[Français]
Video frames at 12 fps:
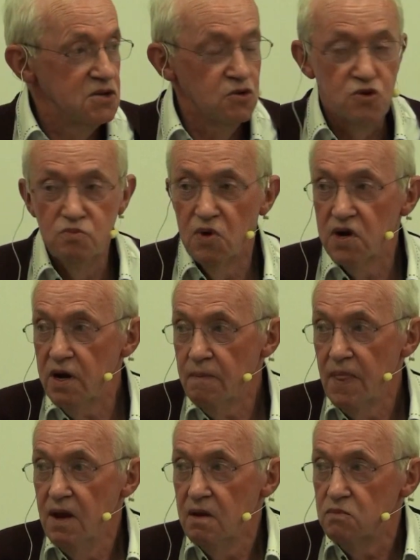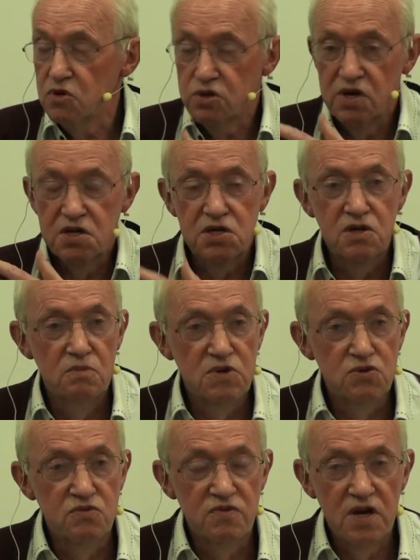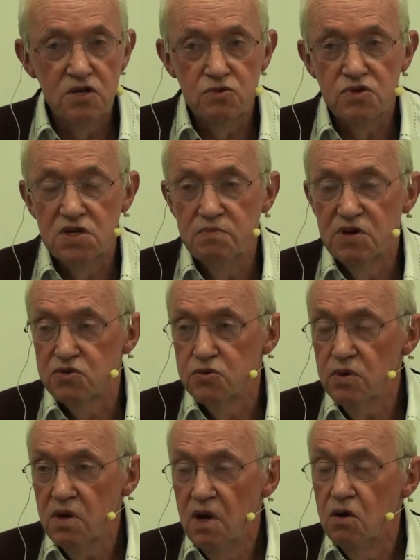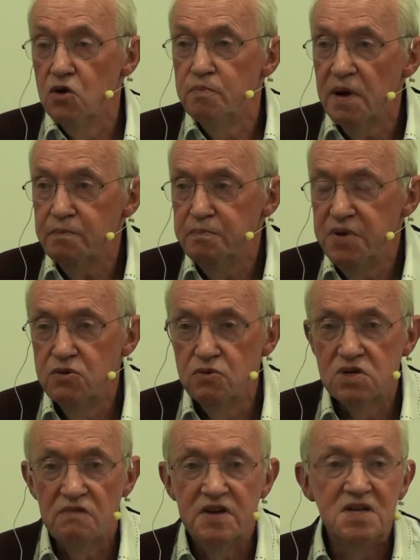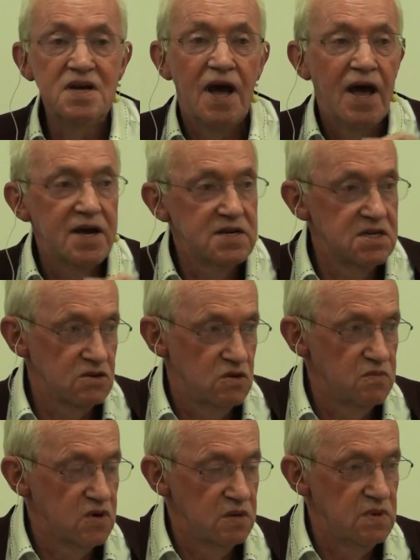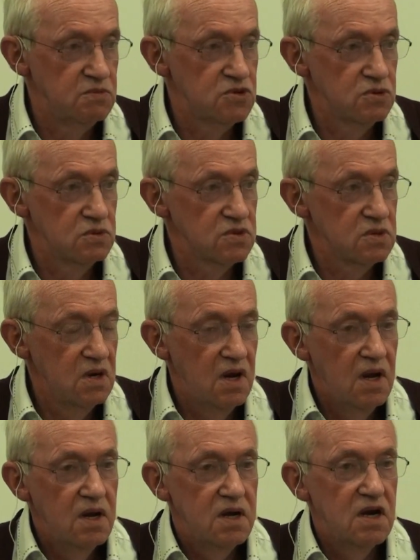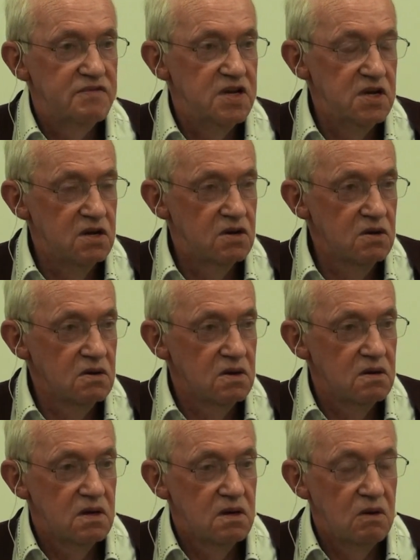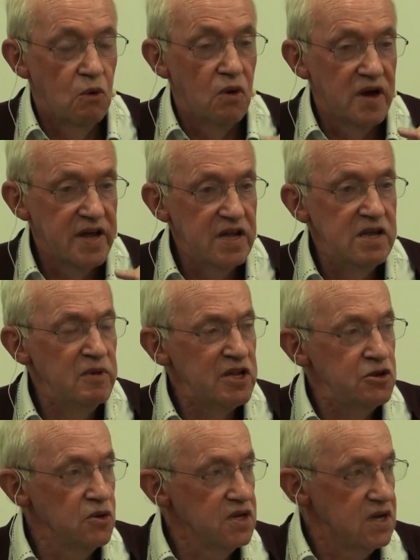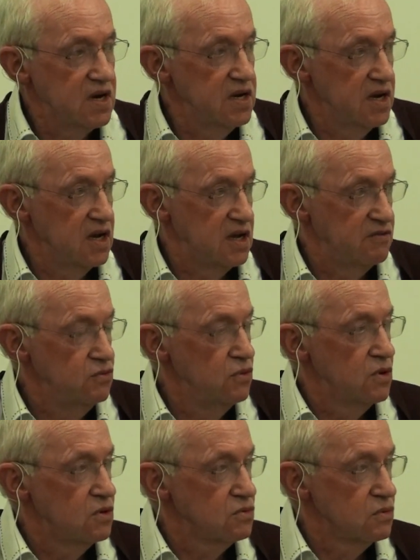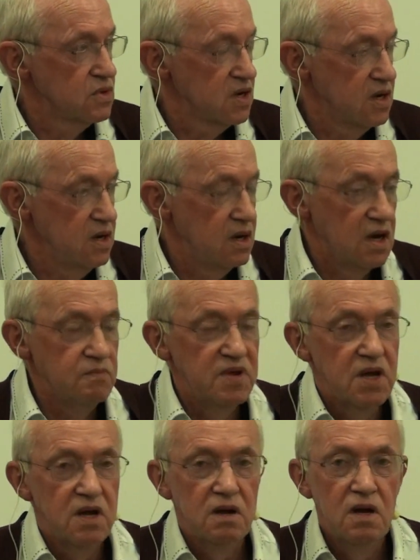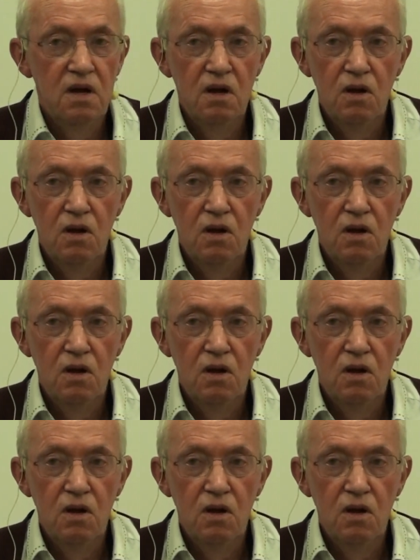documents-là. Moi, je les cite dans mes ouvrages aussi, bien sûr. Le pape Pidouze avait dit exactement la même chose. Il avait dit quand au réanimateur italien qui était venu le rencontrer, eh bien,